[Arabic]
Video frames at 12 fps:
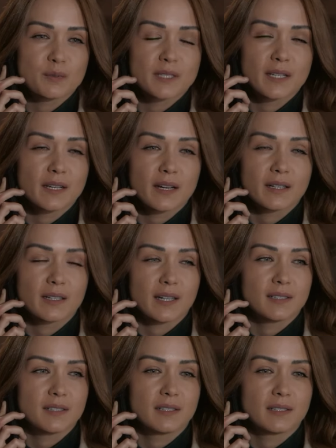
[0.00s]
شو بدي اقول لك
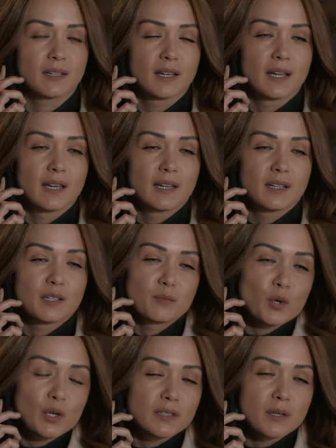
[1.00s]
يعني
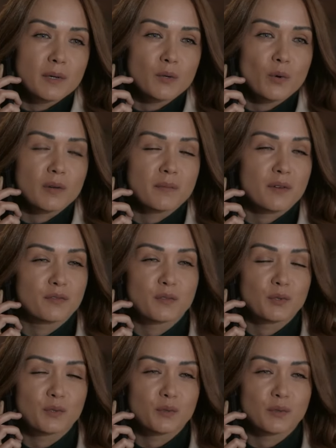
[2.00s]
المقدم مروان ما في
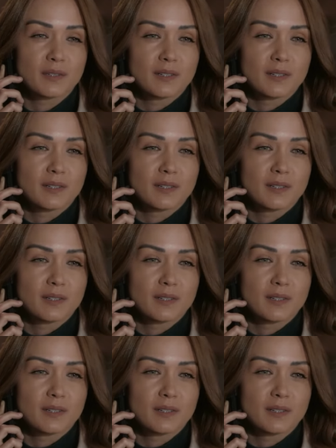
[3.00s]
منه